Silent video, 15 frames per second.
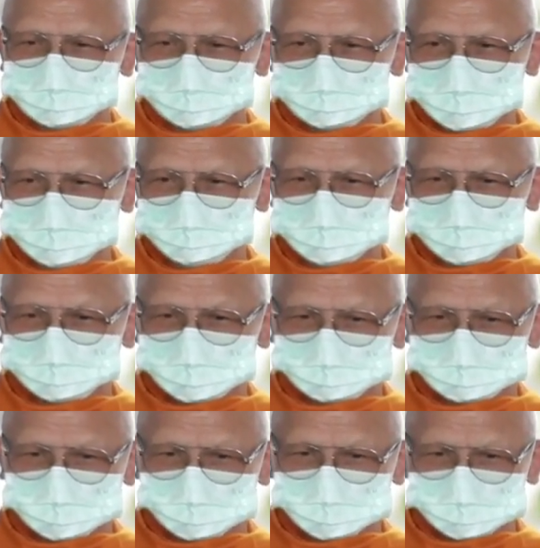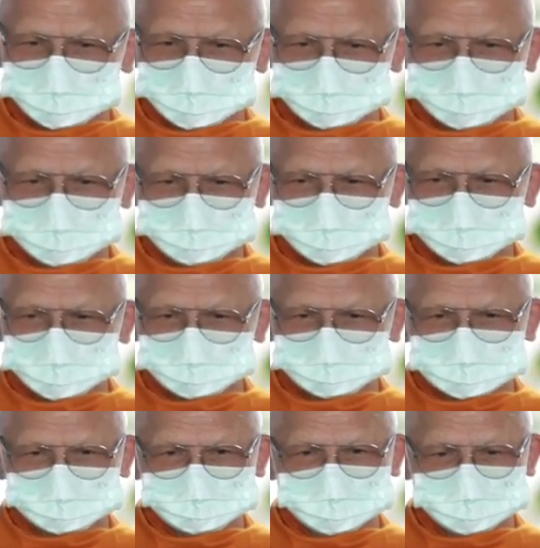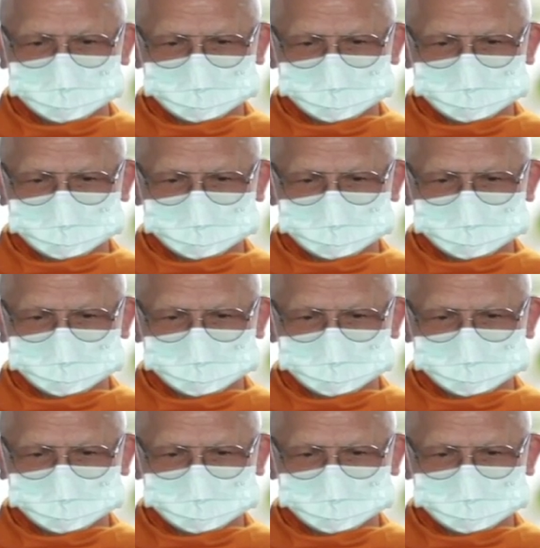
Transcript: ไม่มีความรู้ถูกไม่มีความสำนึก